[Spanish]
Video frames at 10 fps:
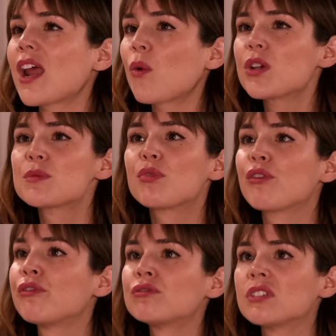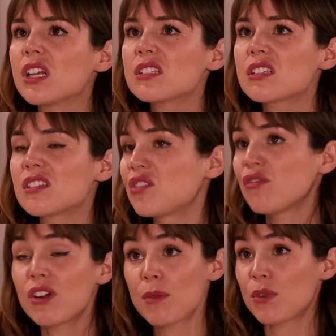en aguas profundas si no
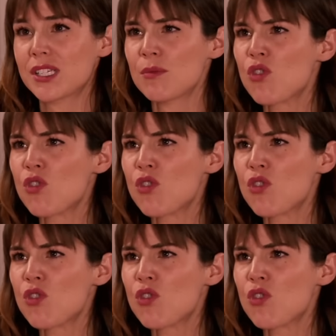fuera por esa